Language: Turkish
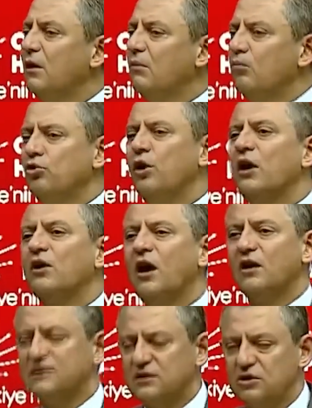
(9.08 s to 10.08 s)
bundan
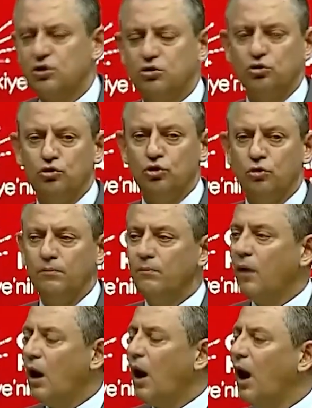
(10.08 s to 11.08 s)
rahatsızlık duydu.
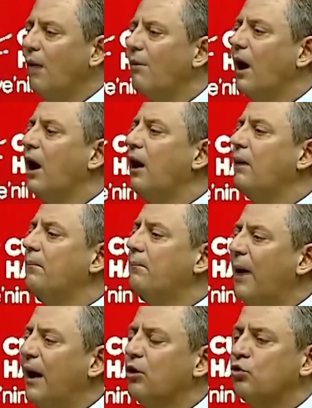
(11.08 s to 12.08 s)
Ama
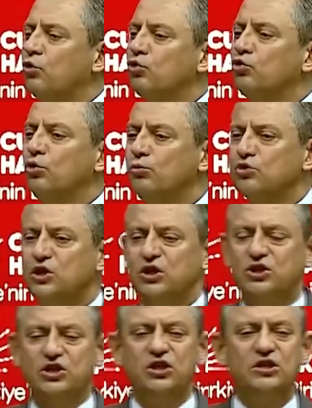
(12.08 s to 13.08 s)
ben kurduğumuz
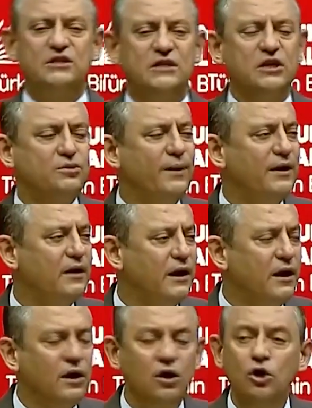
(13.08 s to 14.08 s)
ilişkinin
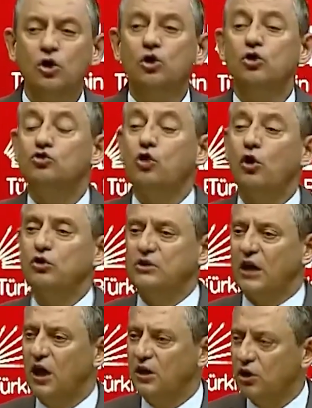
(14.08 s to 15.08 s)
seçmenle çok
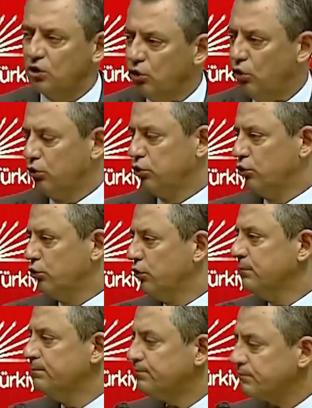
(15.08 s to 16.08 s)
sağlıklı
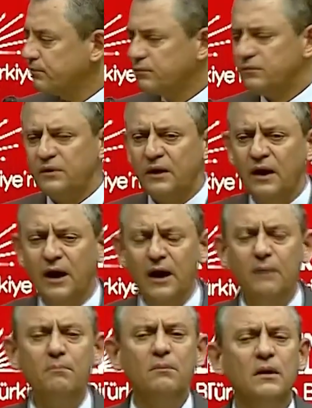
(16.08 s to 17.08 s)
olduğunu
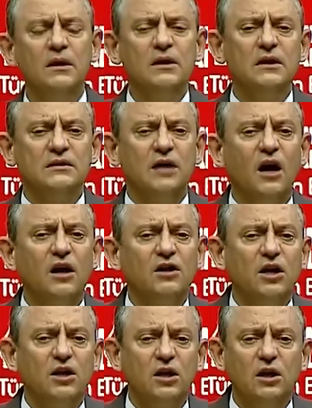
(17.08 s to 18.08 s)
hem
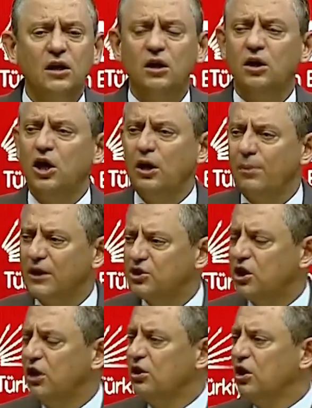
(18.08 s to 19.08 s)
sahadaki il
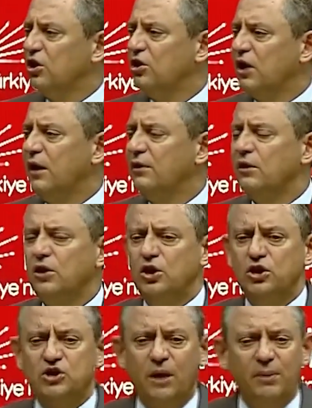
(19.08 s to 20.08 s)
başkanlarından,
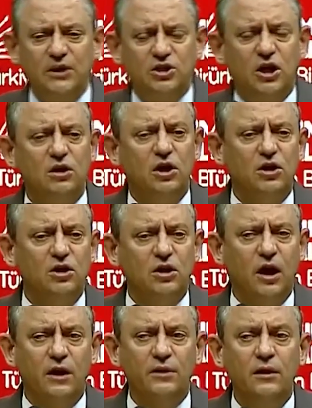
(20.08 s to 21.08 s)
ilçe başkanlarından,